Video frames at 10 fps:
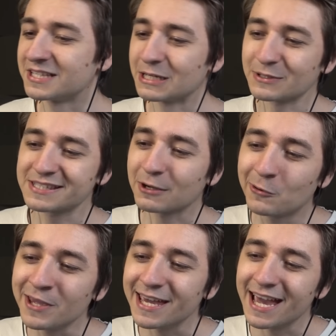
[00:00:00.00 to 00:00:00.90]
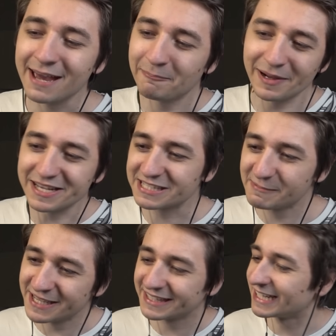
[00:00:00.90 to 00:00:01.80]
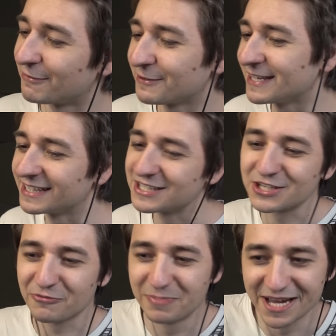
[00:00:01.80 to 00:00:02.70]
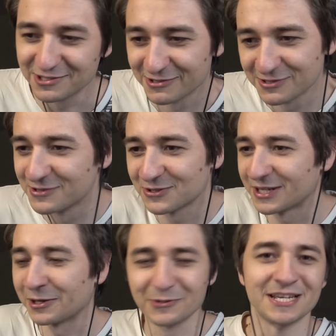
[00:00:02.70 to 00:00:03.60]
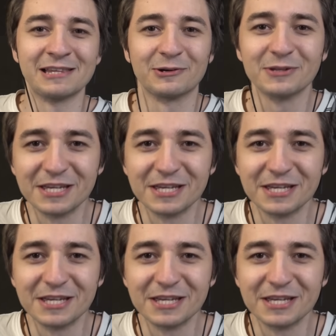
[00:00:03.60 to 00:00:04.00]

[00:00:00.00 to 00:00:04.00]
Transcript: sì, questa qui è palesemente la figlia di Jeff Bezos. Bezos, non so che cos'altro